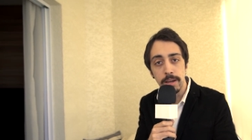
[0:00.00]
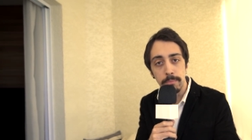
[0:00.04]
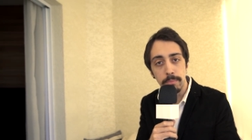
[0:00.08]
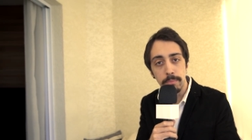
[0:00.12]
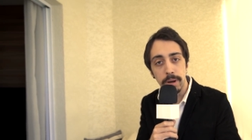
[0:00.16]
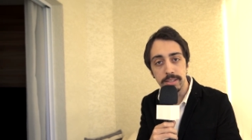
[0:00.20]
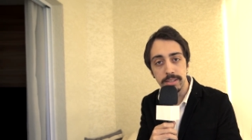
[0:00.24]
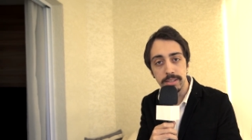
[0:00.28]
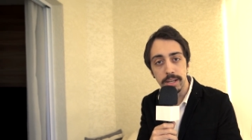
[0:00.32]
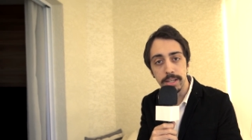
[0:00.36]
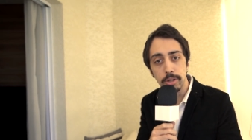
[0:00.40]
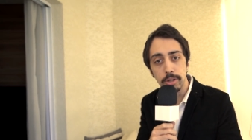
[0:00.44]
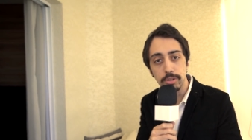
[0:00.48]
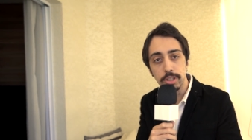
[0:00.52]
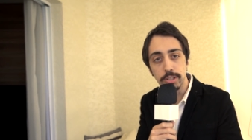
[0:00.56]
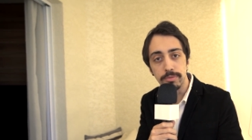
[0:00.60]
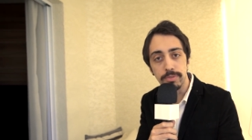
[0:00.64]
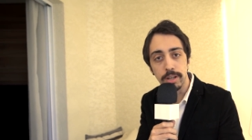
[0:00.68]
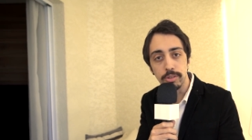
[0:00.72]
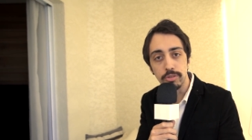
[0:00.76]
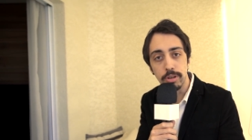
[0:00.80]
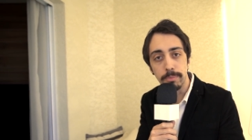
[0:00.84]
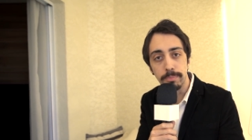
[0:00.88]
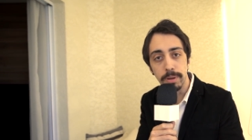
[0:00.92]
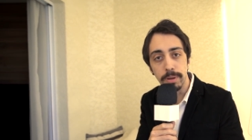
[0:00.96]
Mas aí eu te
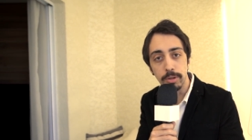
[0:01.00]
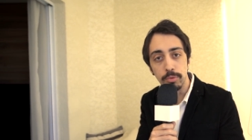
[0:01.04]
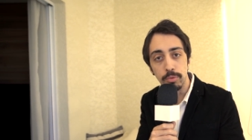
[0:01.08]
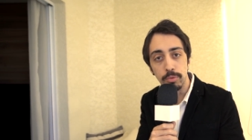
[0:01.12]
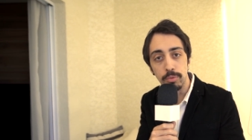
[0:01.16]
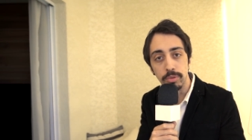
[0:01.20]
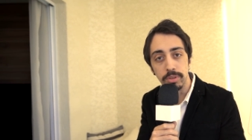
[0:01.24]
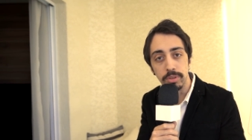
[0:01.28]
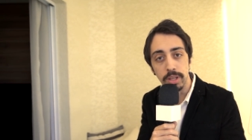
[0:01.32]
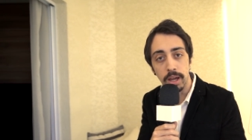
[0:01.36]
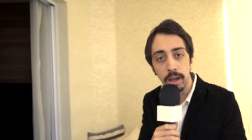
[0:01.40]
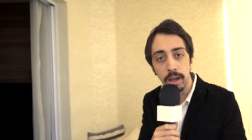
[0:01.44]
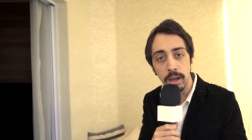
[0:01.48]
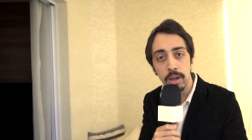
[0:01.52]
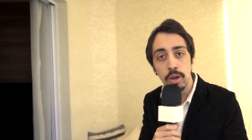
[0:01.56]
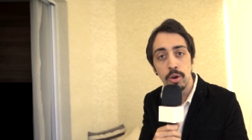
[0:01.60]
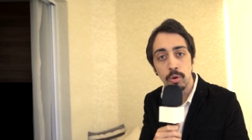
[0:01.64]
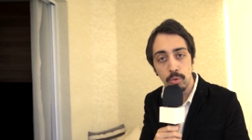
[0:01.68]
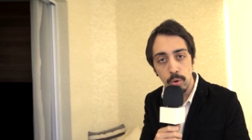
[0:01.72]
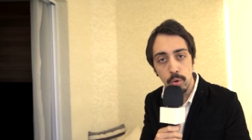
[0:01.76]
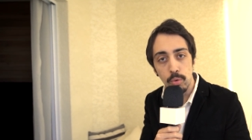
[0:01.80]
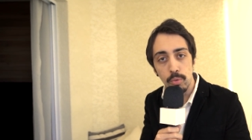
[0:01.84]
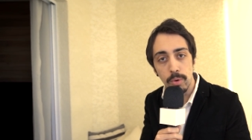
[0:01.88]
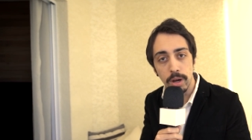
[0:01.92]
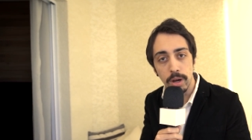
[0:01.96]
faço a pergunta:
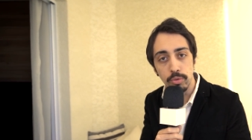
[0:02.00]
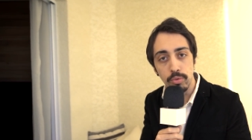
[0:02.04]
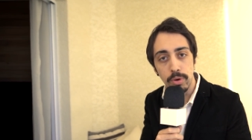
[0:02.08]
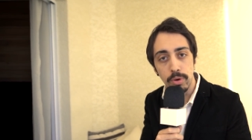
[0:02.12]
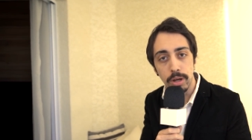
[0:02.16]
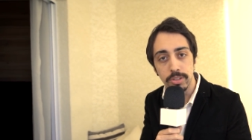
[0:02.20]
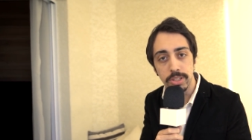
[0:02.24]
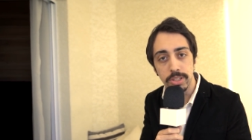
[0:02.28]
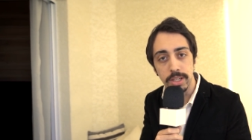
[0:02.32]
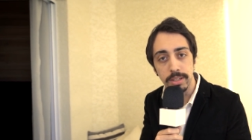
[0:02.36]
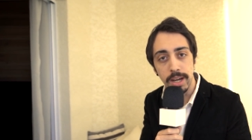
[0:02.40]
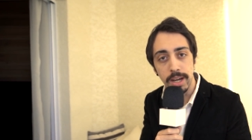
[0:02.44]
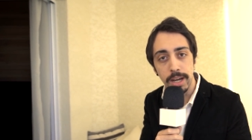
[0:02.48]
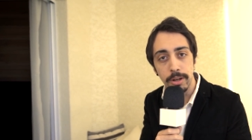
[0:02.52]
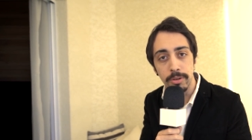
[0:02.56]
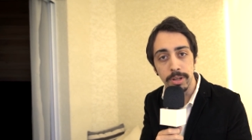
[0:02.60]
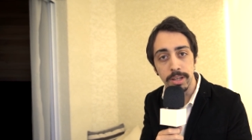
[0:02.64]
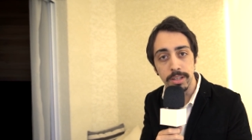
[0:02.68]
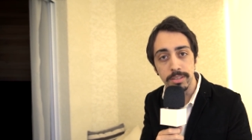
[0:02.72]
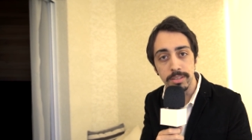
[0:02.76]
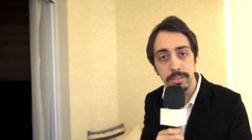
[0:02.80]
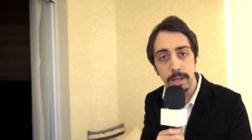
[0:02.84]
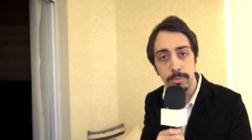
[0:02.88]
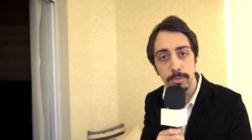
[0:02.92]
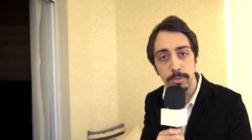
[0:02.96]
com o atual cenário em
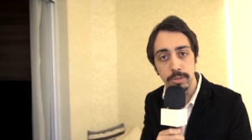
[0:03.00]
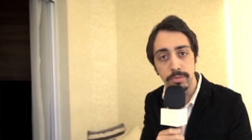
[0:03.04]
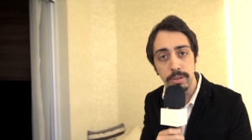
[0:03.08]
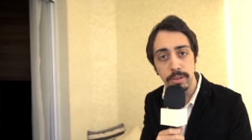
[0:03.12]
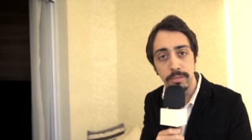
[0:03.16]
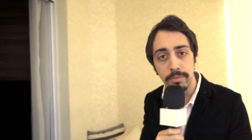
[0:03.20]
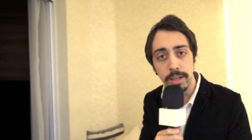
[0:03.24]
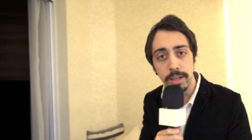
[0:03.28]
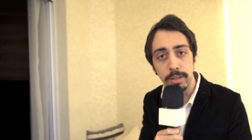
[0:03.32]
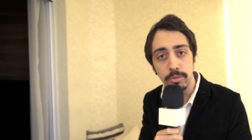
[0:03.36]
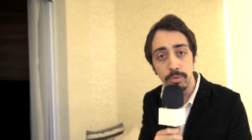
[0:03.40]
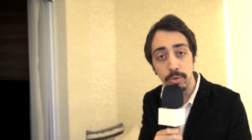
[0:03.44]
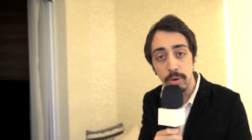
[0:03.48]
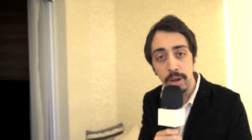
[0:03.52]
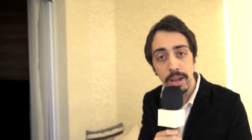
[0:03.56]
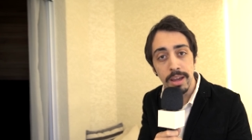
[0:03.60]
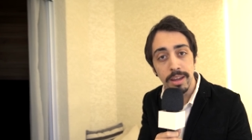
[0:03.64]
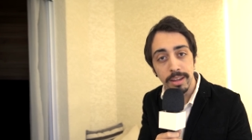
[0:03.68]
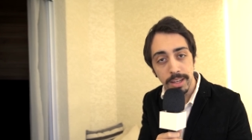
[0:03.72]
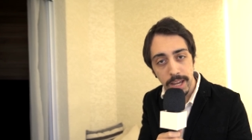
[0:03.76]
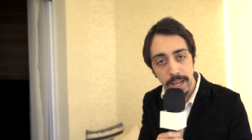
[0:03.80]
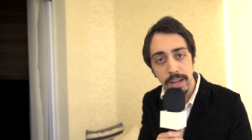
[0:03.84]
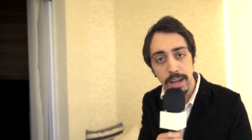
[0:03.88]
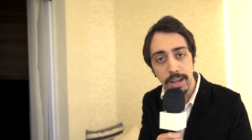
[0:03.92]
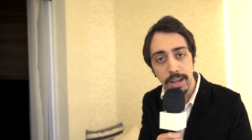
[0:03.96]
que estamos vivendo,
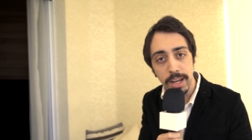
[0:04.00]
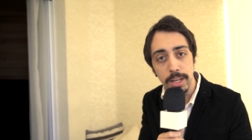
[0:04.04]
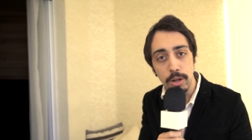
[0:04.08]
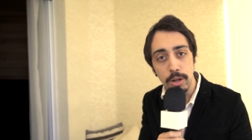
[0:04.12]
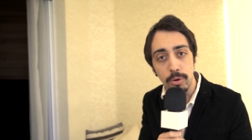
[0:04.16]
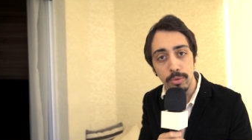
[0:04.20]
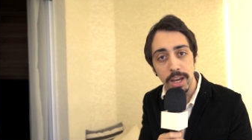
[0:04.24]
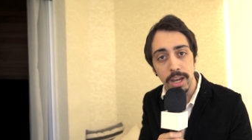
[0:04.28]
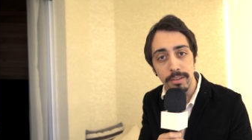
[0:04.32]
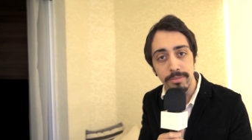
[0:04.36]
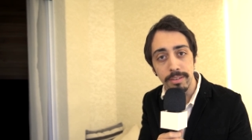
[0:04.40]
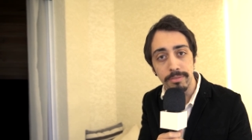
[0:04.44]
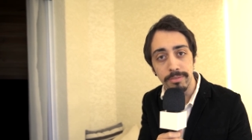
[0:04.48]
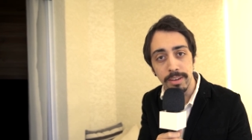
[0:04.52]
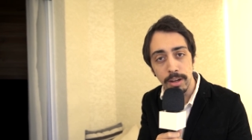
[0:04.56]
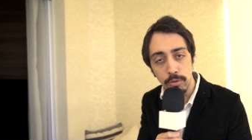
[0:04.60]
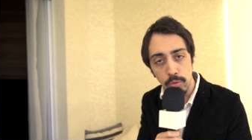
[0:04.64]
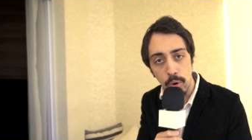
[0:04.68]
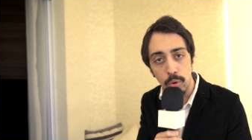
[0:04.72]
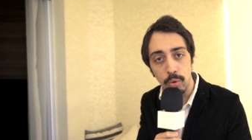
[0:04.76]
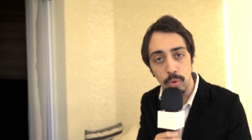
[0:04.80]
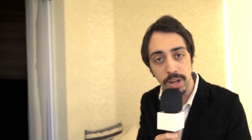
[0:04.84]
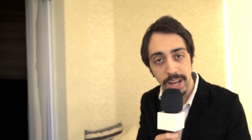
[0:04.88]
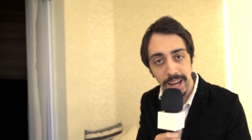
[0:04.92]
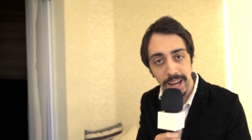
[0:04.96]
quem aqui não quer viver
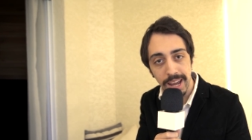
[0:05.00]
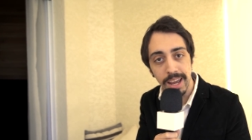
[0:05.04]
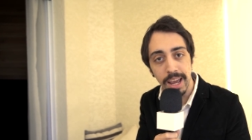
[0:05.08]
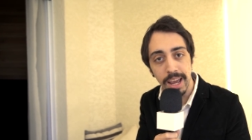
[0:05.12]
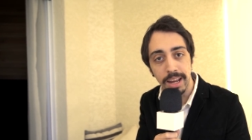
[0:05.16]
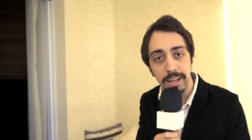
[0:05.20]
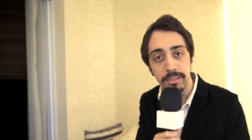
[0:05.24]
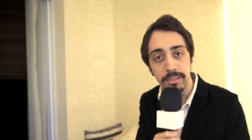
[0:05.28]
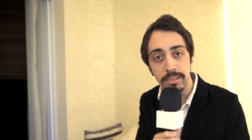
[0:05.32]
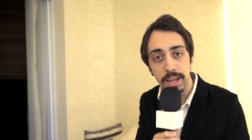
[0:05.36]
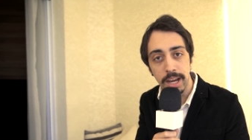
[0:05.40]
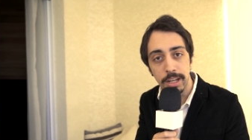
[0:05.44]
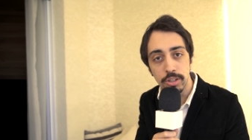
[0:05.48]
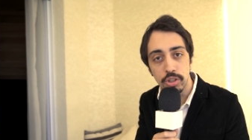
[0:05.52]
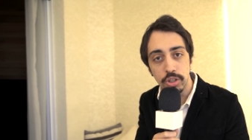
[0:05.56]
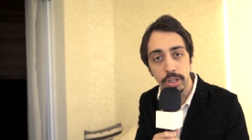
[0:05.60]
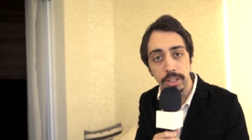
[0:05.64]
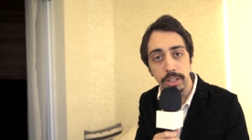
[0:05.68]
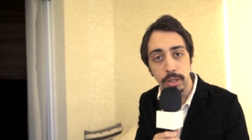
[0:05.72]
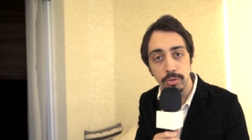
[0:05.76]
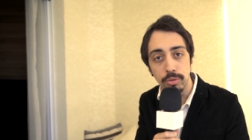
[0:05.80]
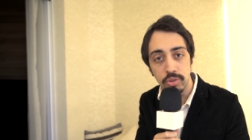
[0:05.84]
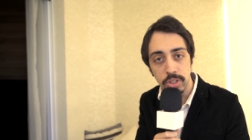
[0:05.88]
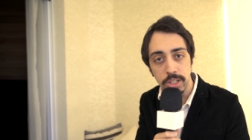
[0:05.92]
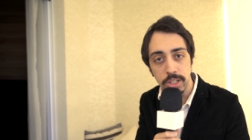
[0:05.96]
qualquer realidade
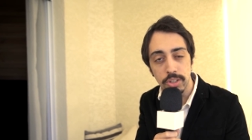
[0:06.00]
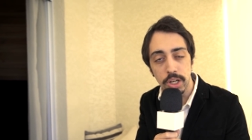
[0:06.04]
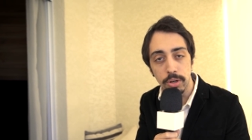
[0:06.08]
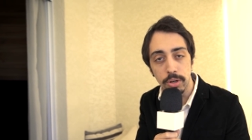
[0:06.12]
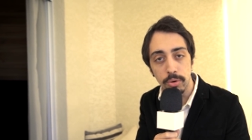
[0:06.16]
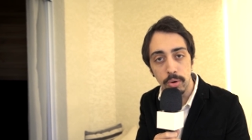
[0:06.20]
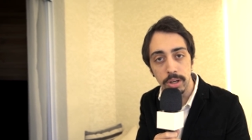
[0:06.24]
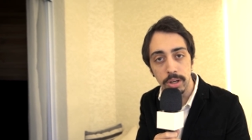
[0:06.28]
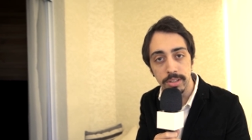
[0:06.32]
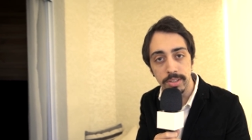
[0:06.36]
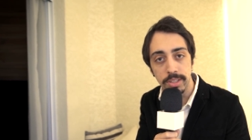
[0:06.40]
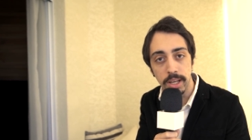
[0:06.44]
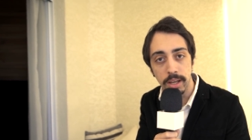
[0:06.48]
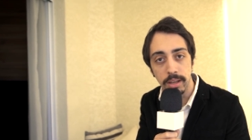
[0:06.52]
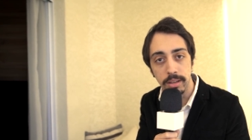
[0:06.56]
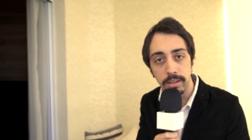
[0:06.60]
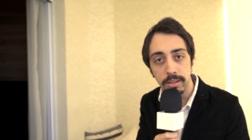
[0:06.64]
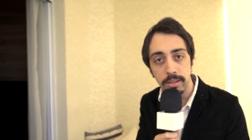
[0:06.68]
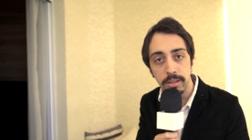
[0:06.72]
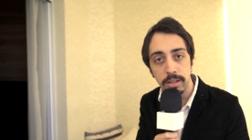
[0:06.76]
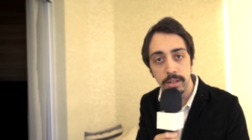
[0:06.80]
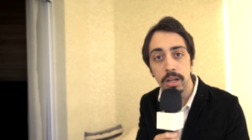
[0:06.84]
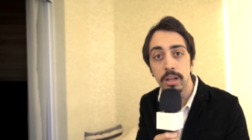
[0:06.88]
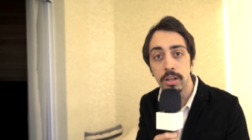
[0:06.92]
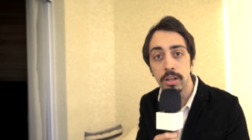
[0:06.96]
que não seja nossa?
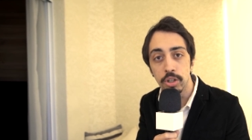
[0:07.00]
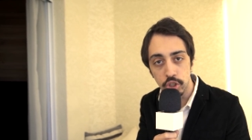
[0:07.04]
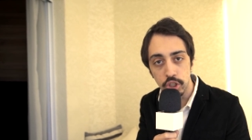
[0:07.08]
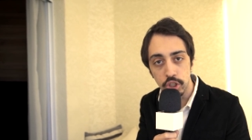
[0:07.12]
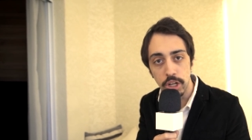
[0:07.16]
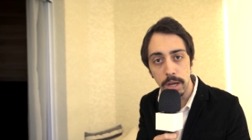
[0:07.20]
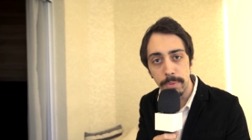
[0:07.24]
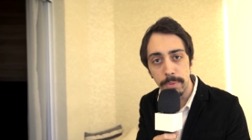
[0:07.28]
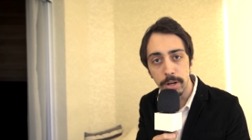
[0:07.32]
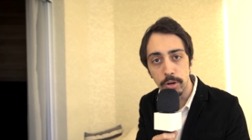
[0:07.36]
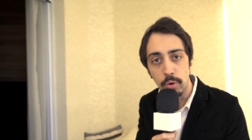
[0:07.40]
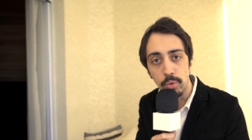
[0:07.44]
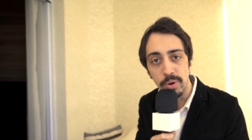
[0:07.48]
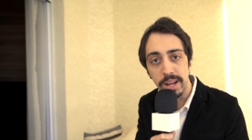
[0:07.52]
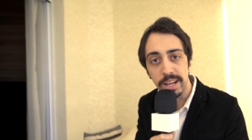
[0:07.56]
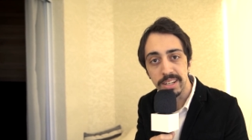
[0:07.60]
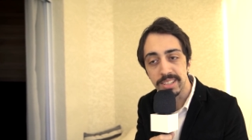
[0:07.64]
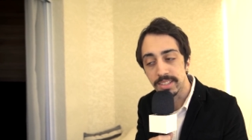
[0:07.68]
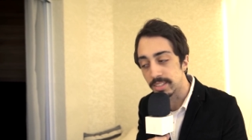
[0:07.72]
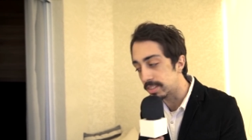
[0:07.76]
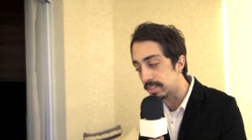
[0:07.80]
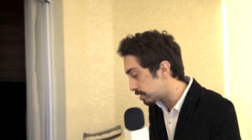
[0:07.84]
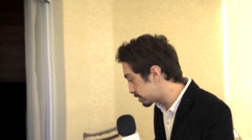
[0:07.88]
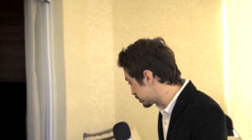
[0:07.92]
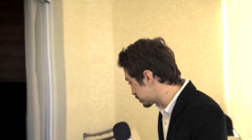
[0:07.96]
Chama no Rix.